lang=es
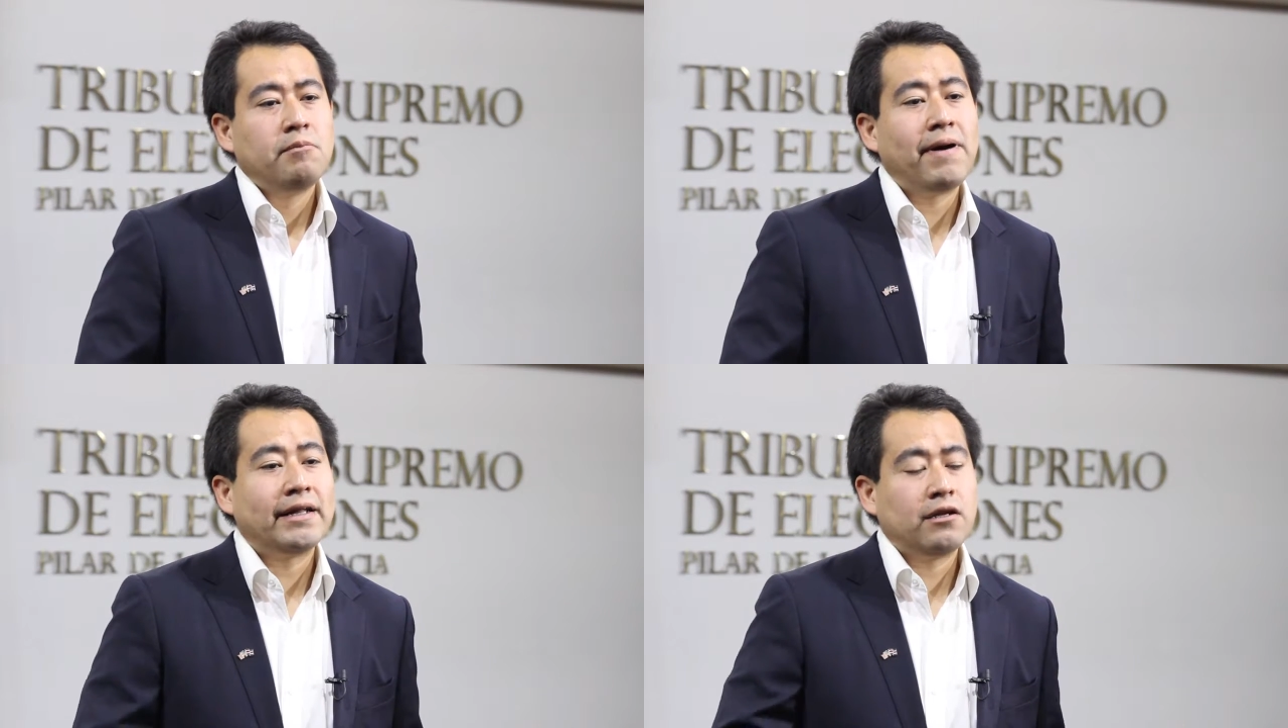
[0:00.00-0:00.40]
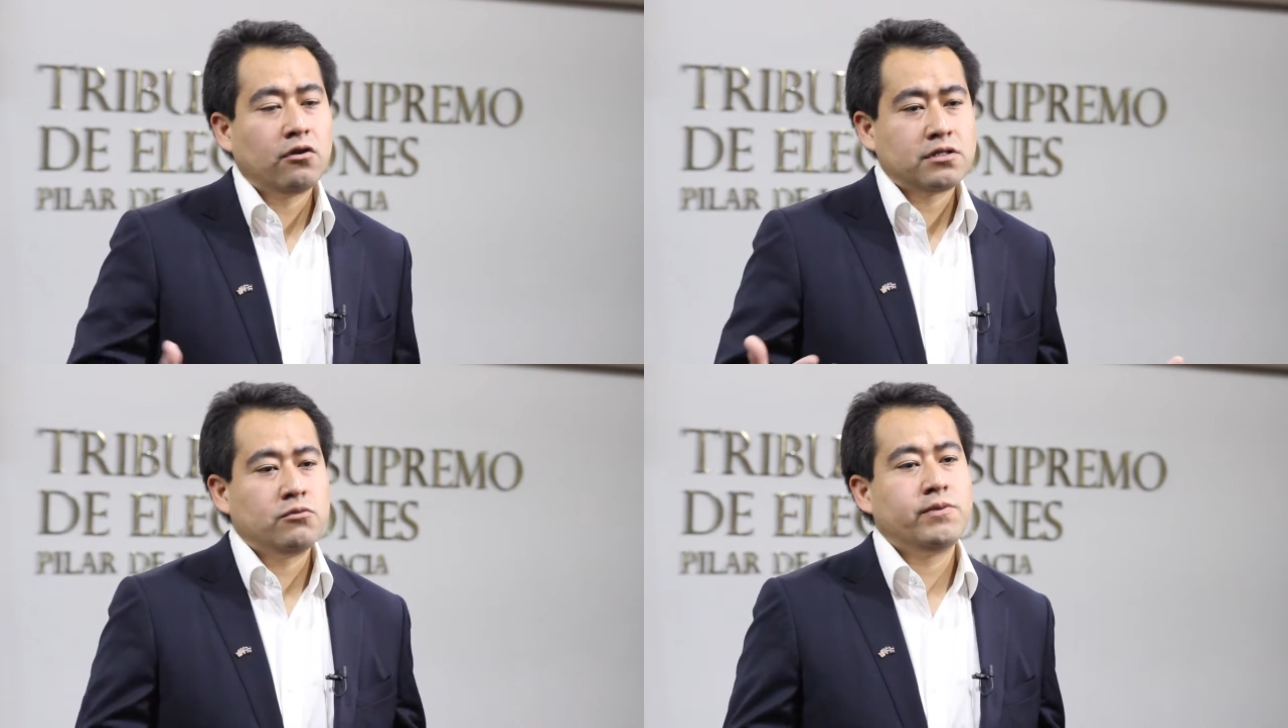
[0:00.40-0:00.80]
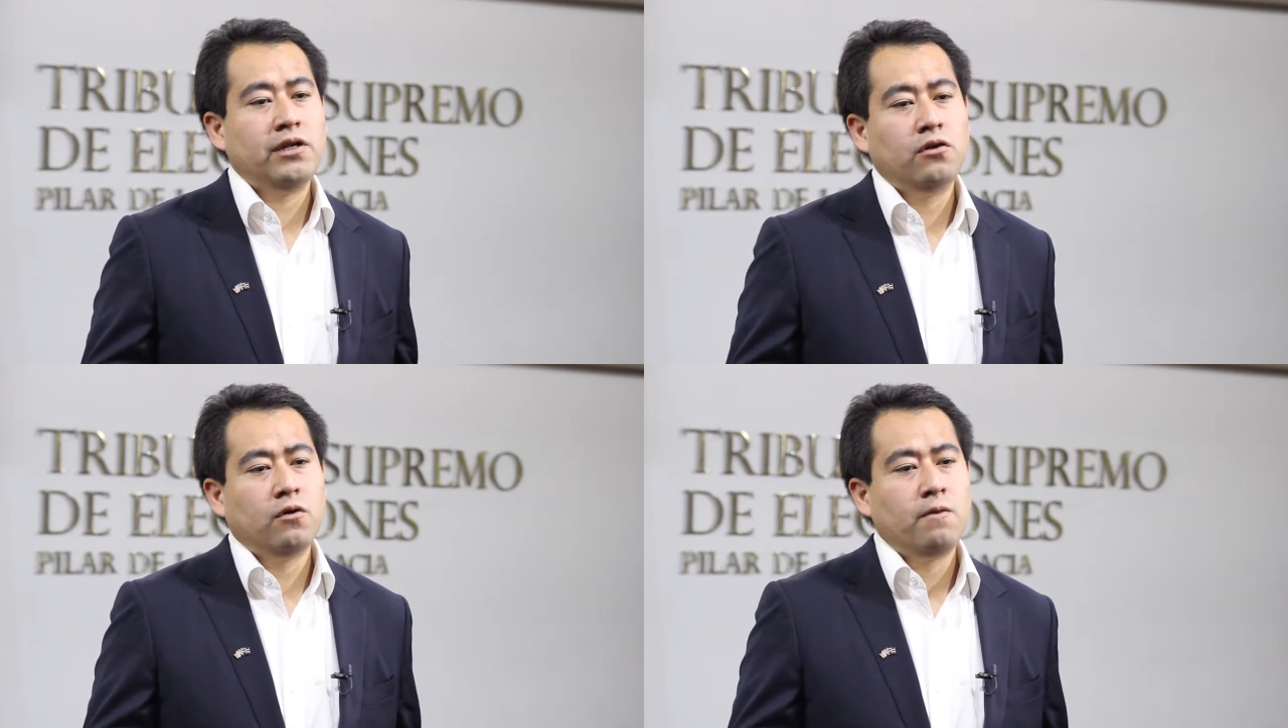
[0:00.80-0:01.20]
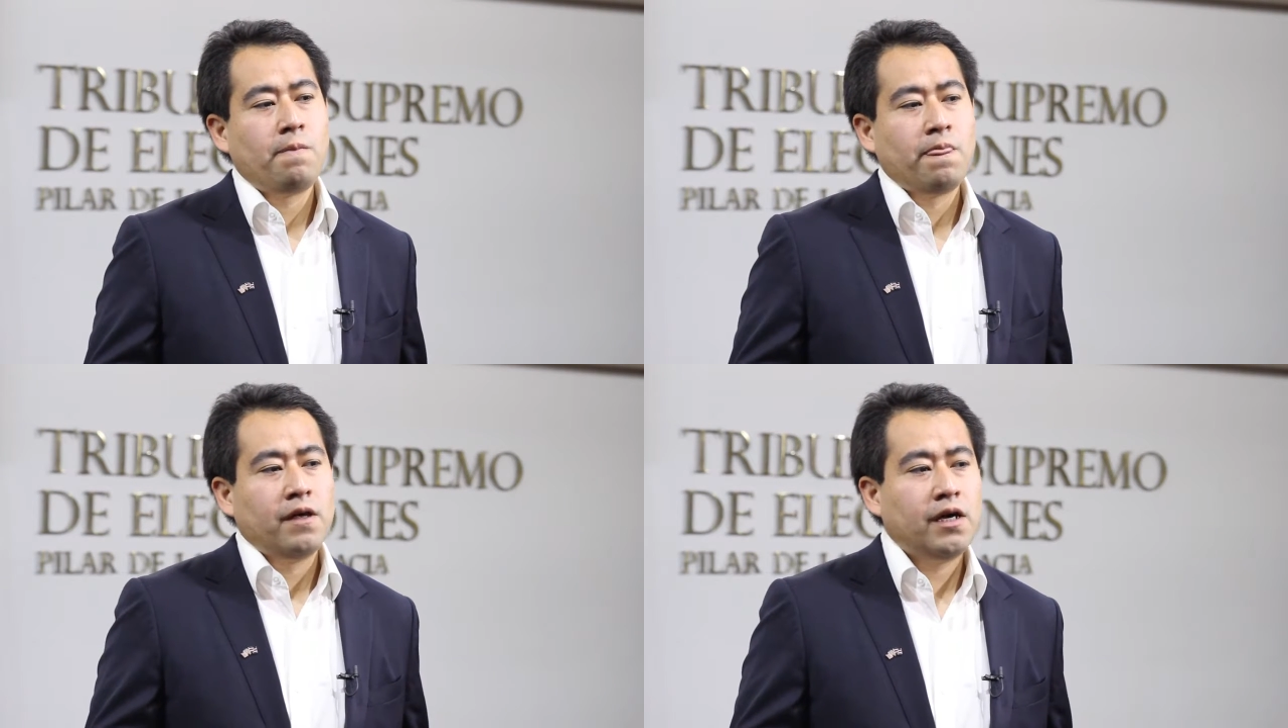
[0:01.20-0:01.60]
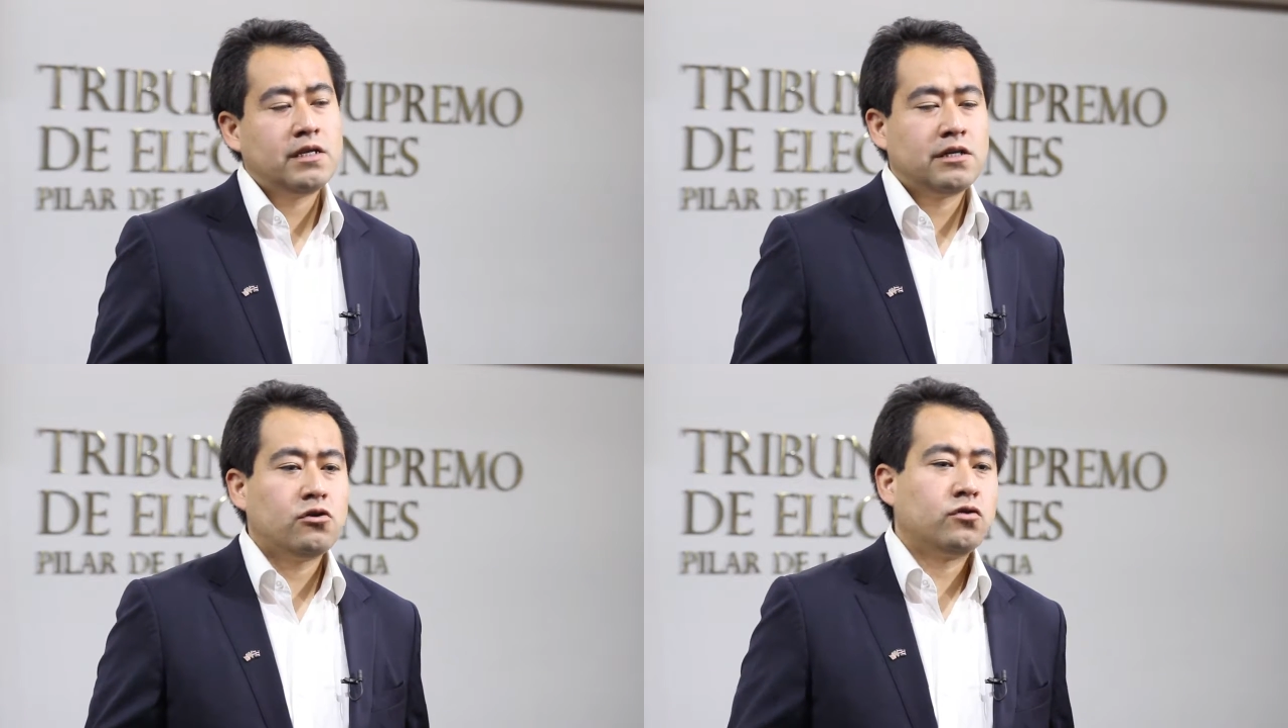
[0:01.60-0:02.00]
Parte de lo que estamos viendo en
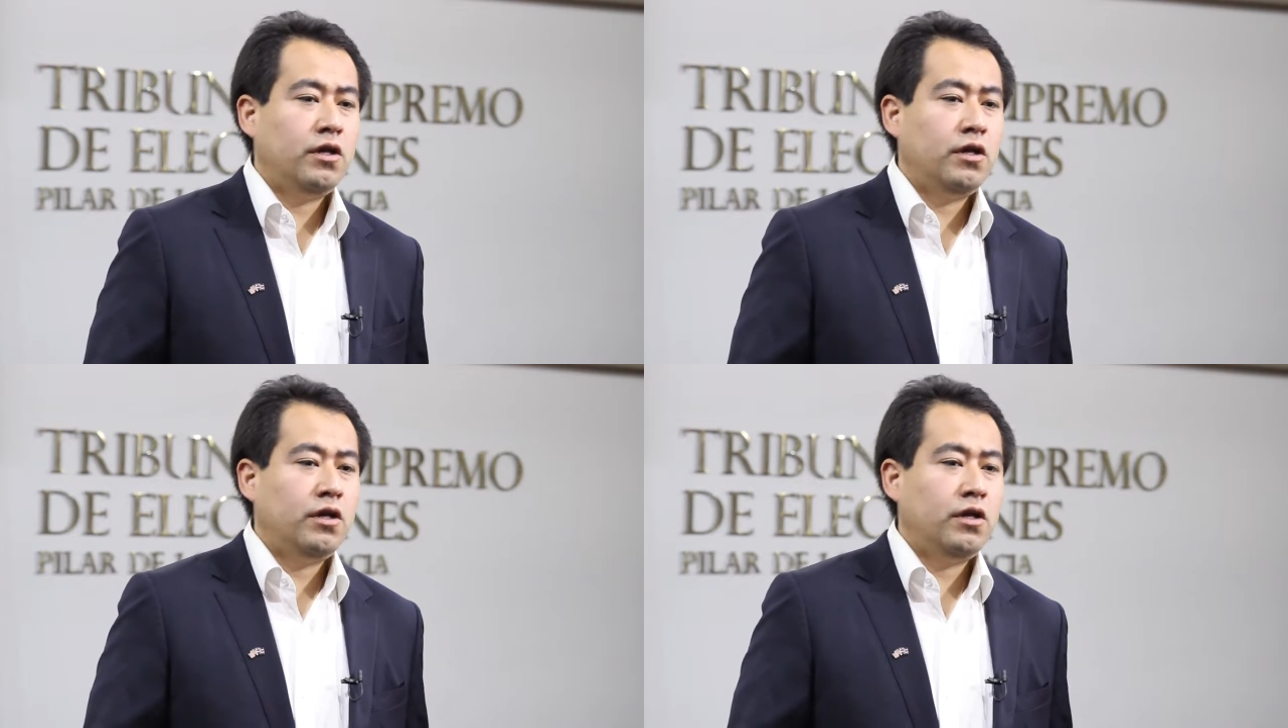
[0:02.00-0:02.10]
Estados